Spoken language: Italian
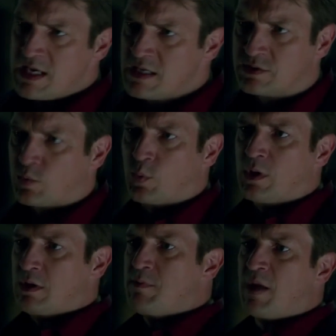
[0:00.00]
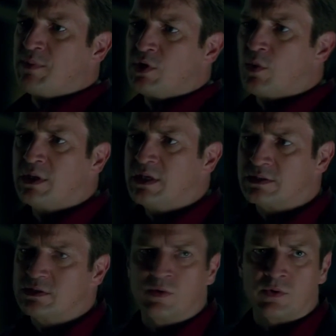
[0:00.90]
psicologico e che possono
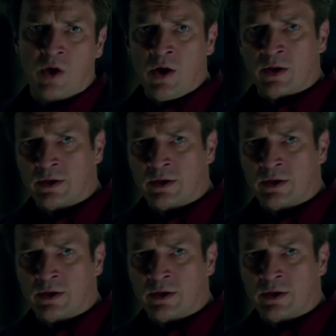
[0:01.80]
suggerire dove si